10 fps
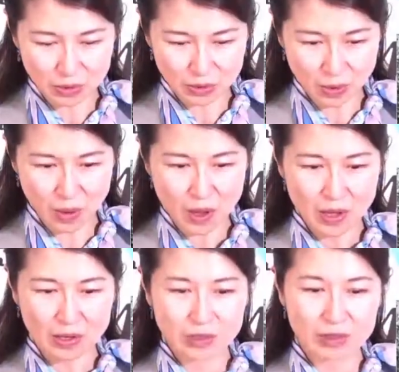うと
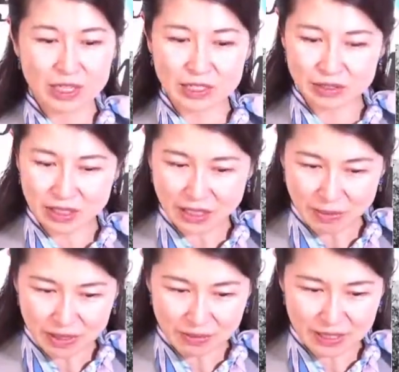嬉しくてた
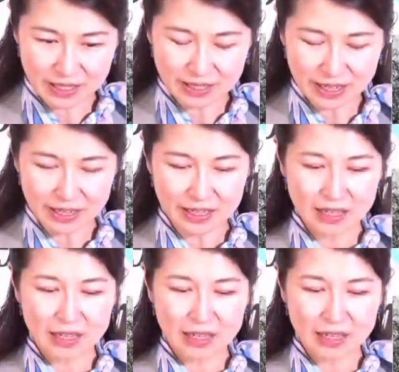まりませんが、